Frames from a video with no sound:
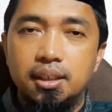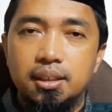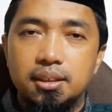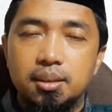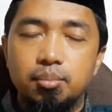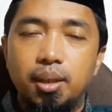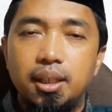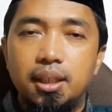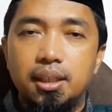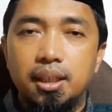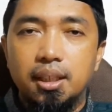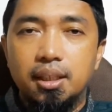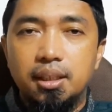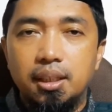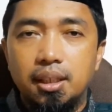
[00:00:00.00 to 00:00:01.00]

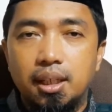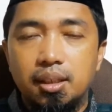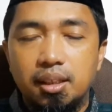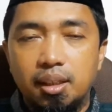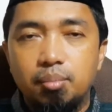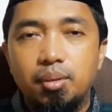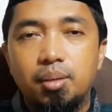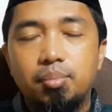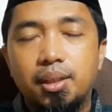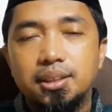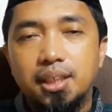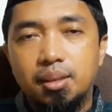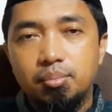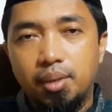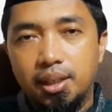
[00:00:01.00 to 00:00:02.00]
Sebaliknya, ketika kita
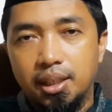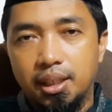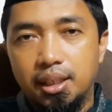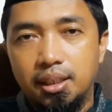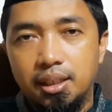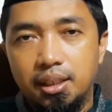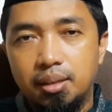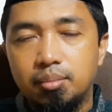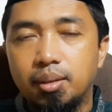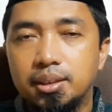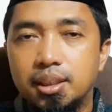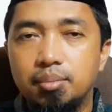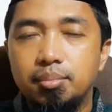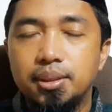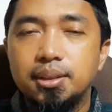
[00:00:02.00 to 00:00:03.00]
melepaskan pakaian, kita
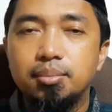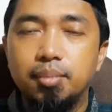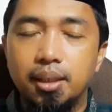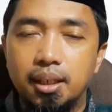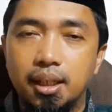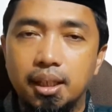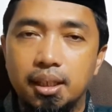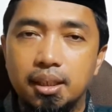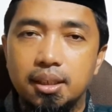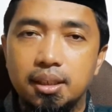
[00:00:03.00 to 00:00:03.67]
membaca bismillah